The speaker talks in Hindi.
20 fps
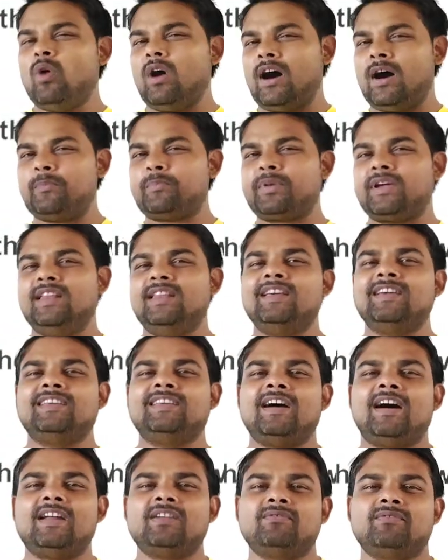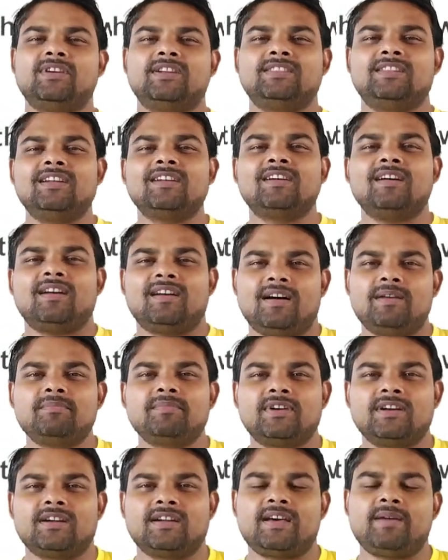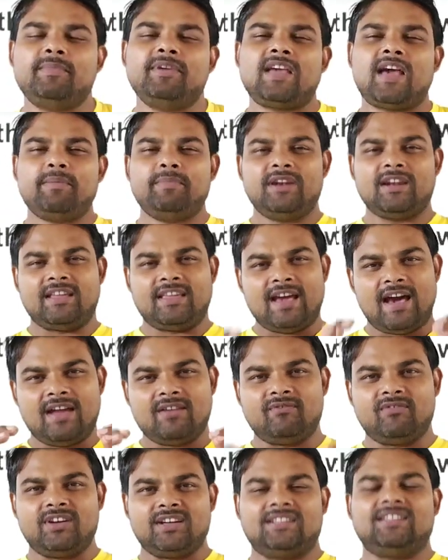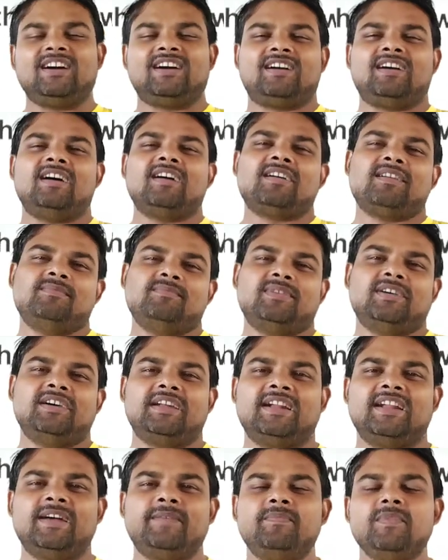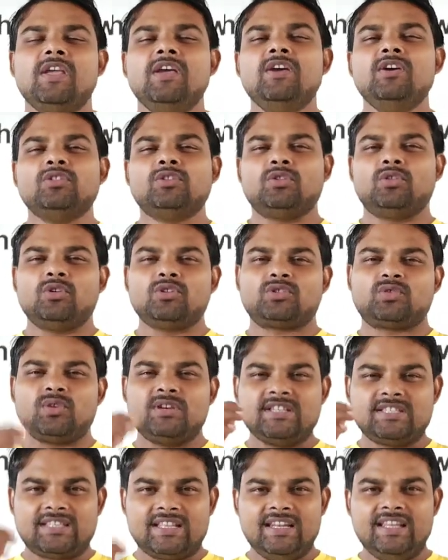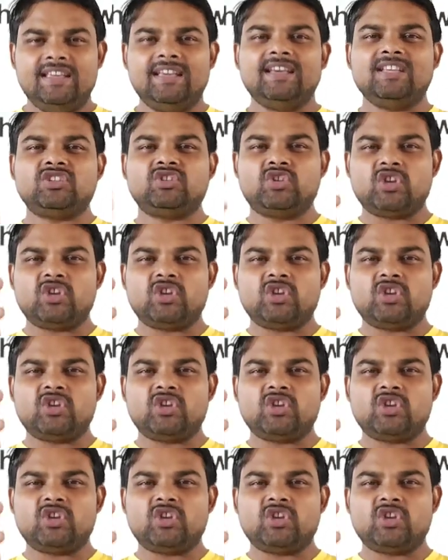वो आपके लिए ज्ञानवर्धन का काम कर रहा है भाई आई मीन ज्ञानवर्धक का काम कर रहा है तो दोस्तों इसलिए